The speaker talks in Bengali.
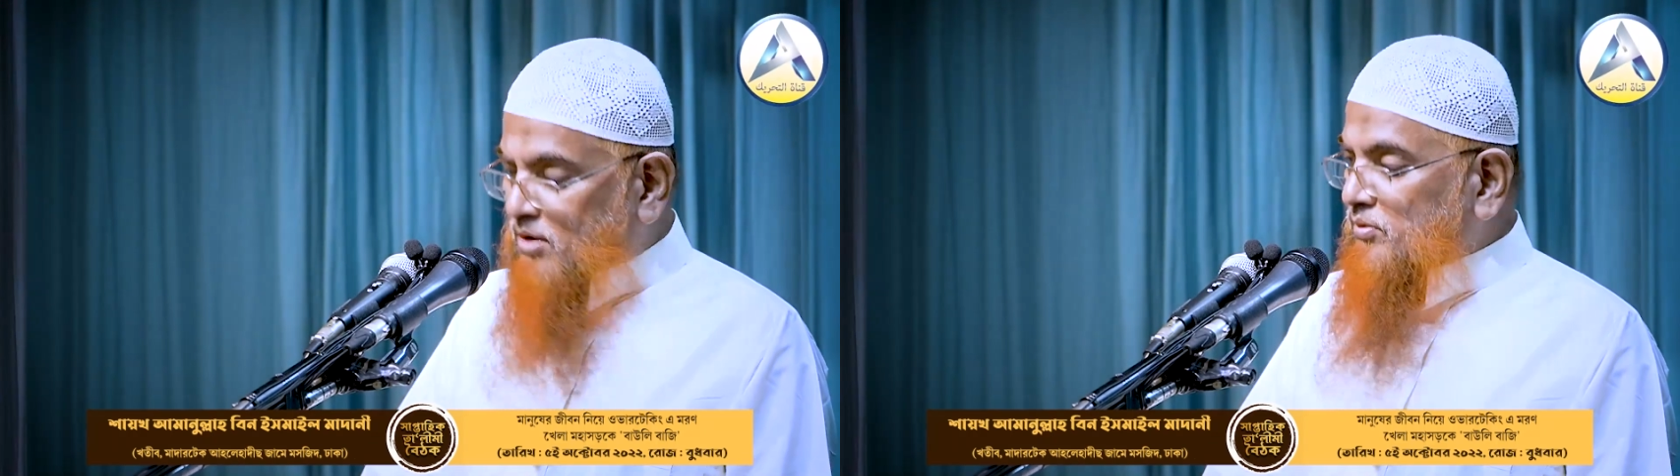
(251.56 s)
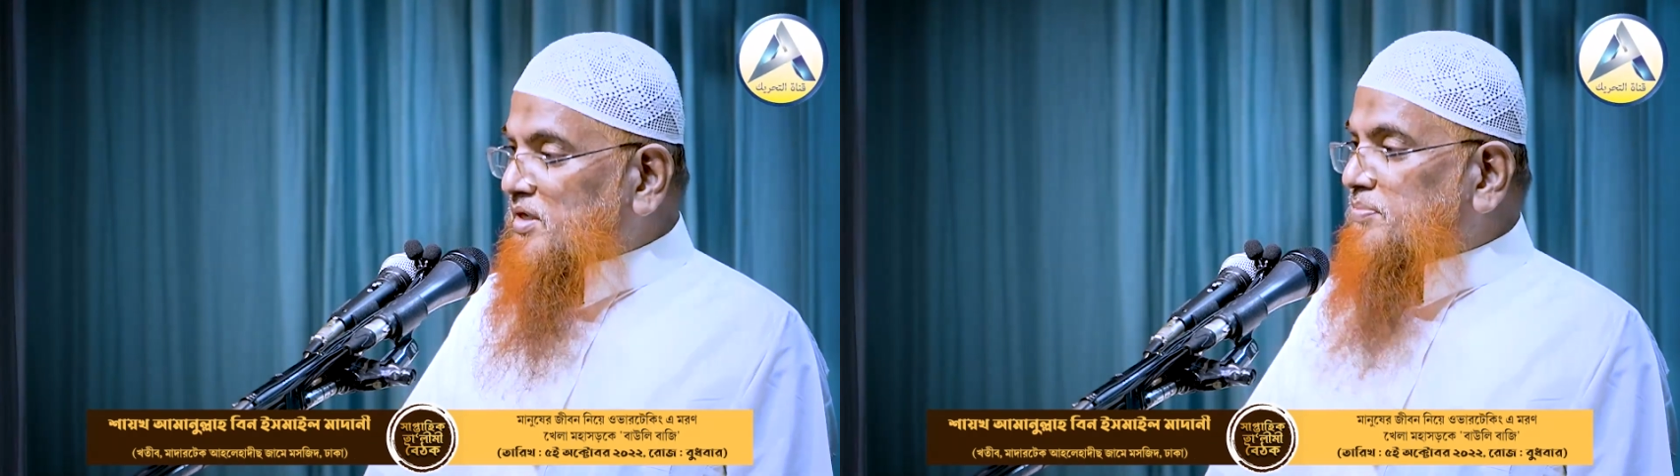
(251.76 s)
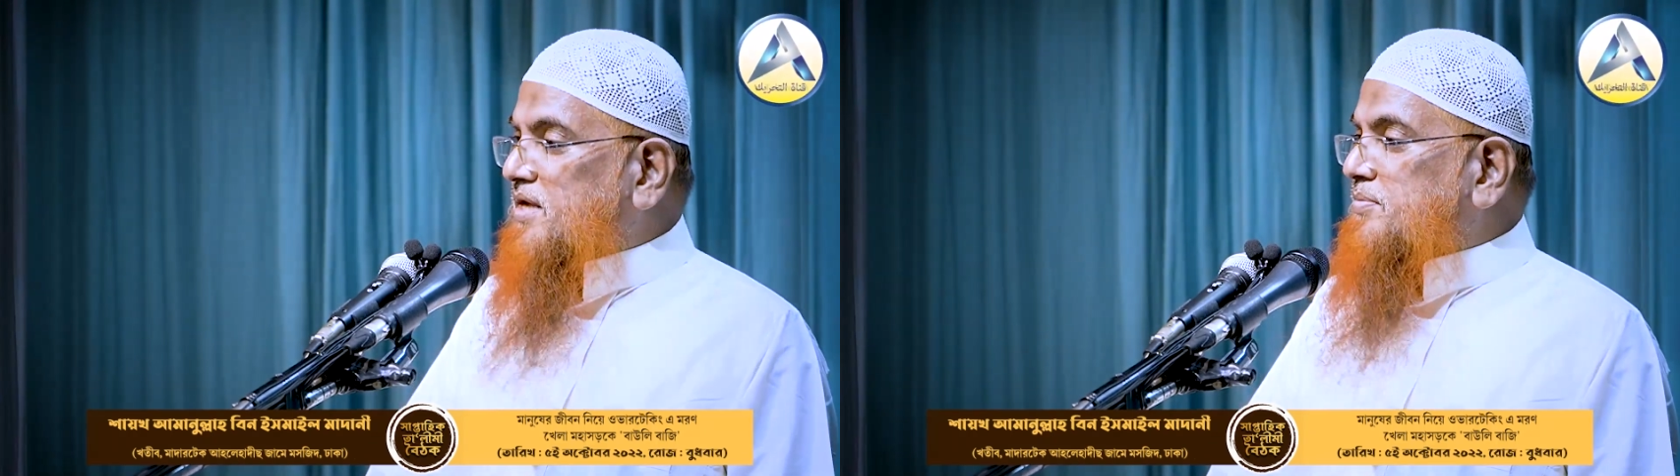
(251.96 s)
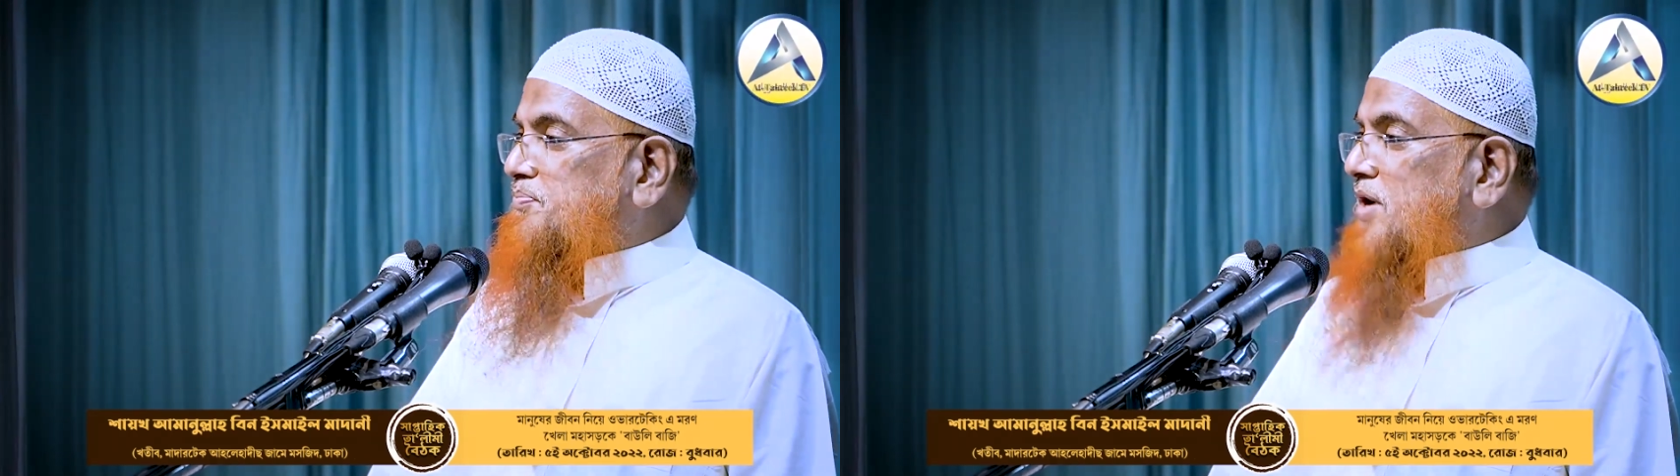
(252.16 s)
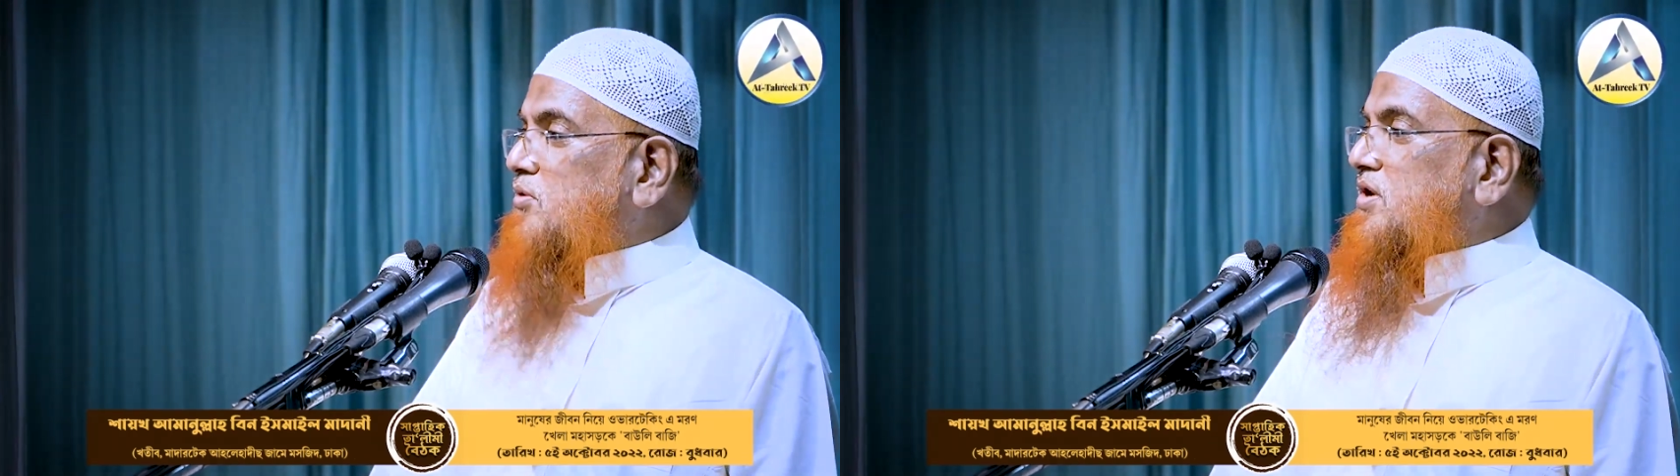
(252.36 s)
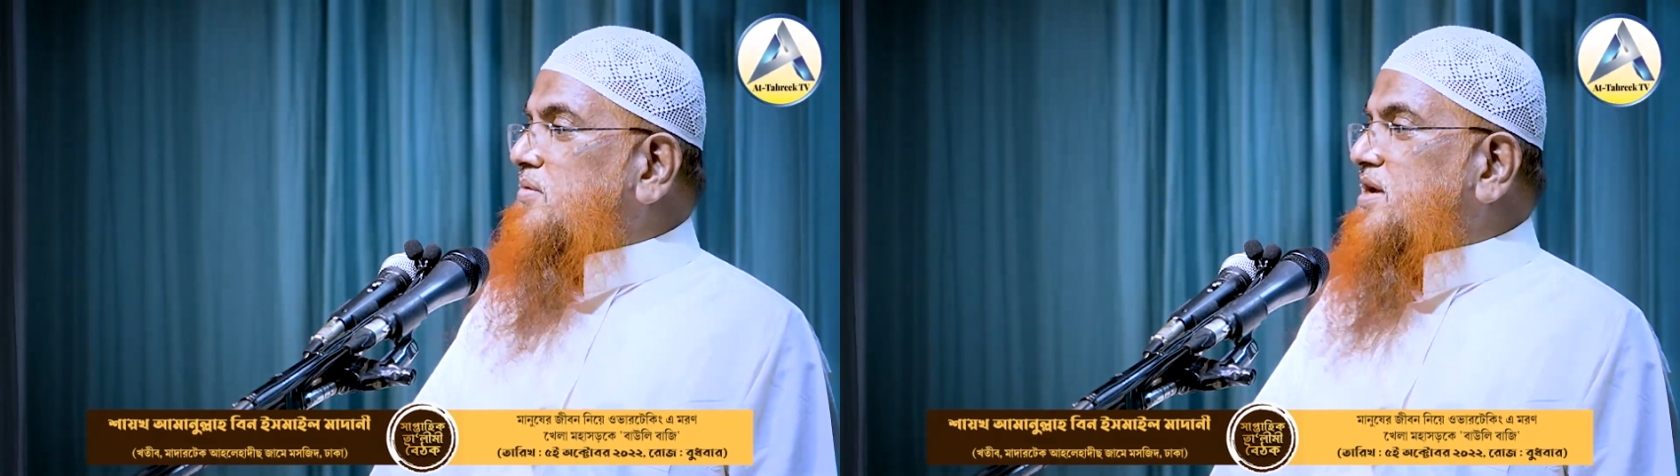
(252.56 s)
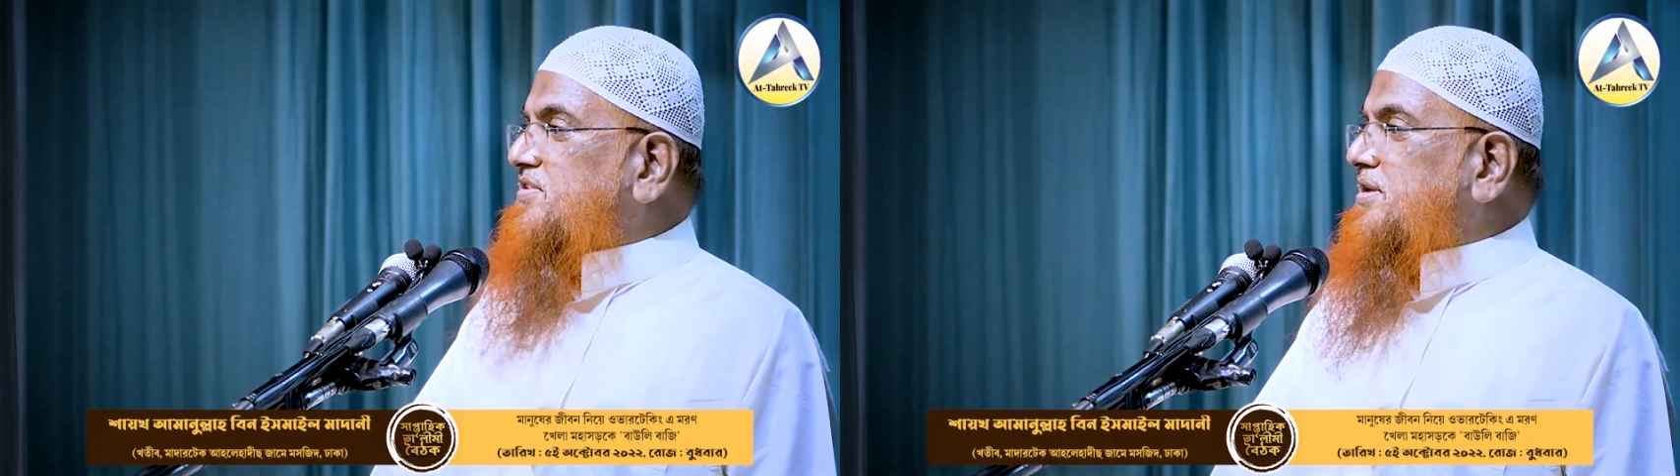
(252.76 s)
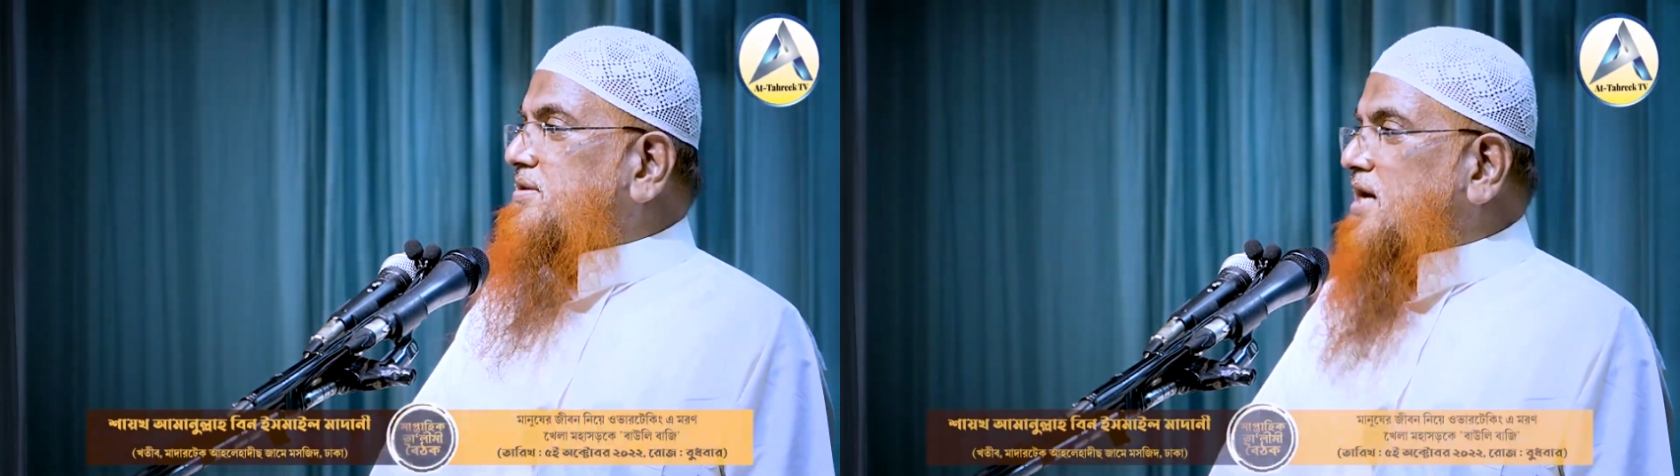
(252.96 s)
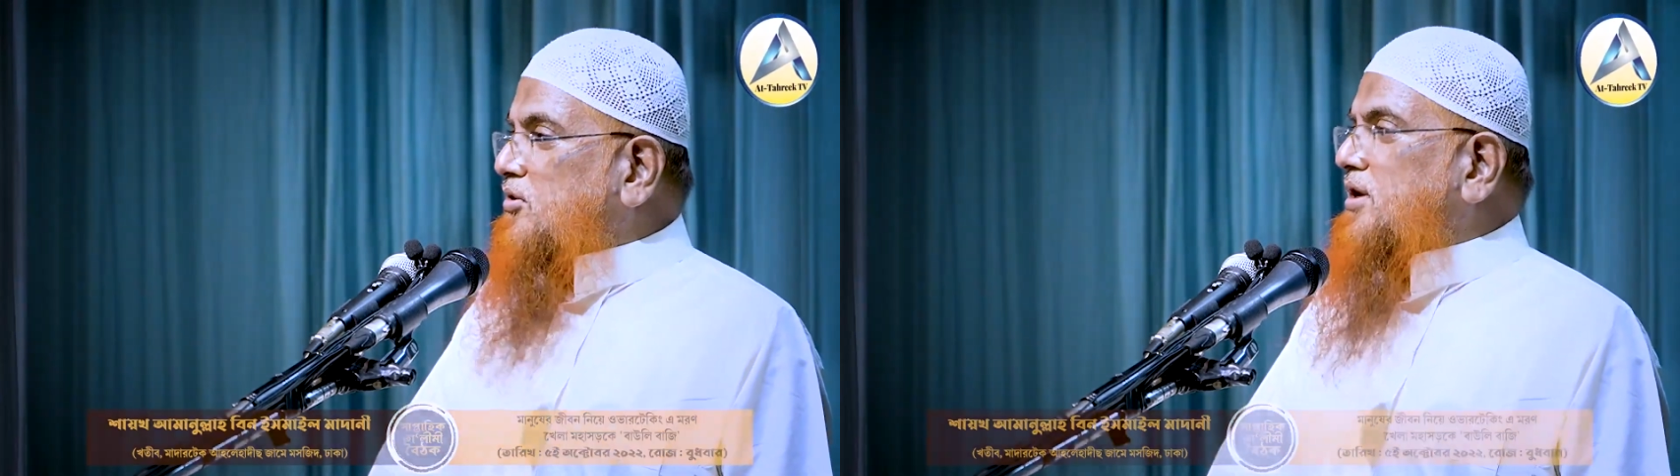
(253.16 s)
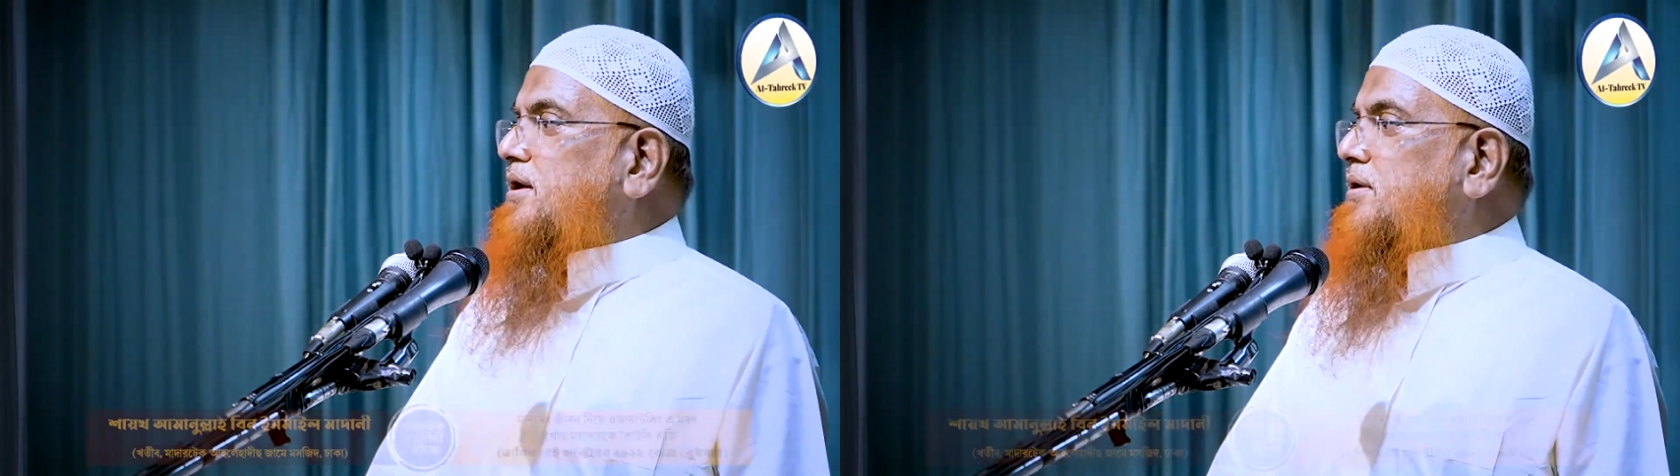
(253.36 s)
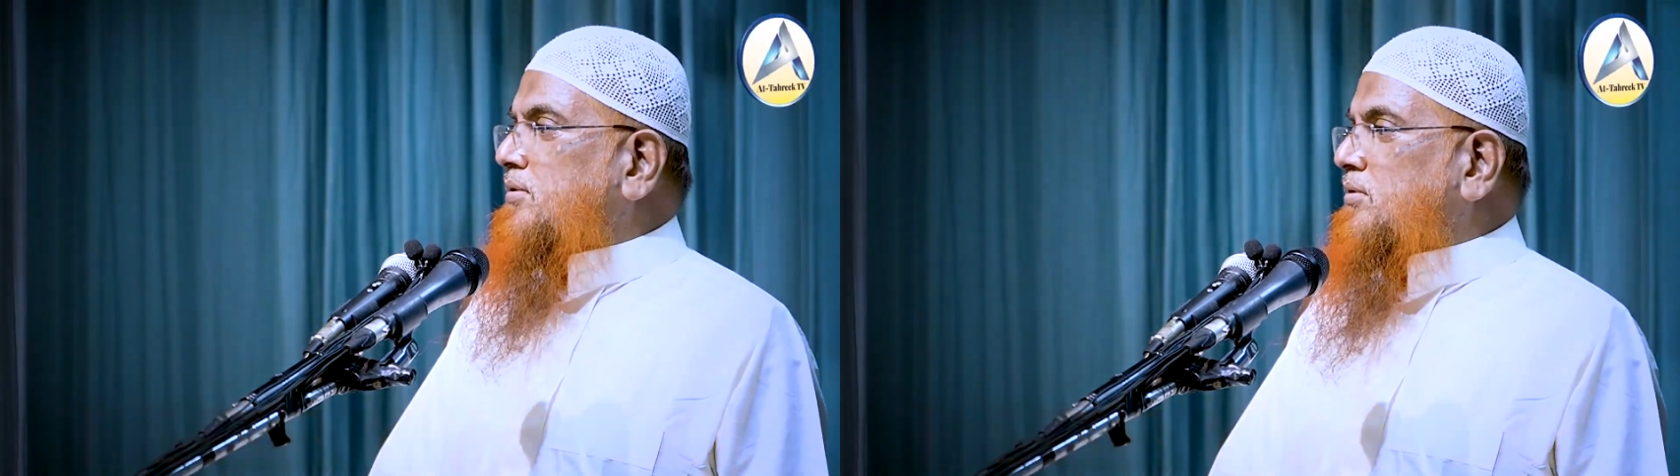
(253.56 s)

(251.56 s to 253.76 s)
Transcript: ভাউলিবাদ বাউলিবাদীর কারণে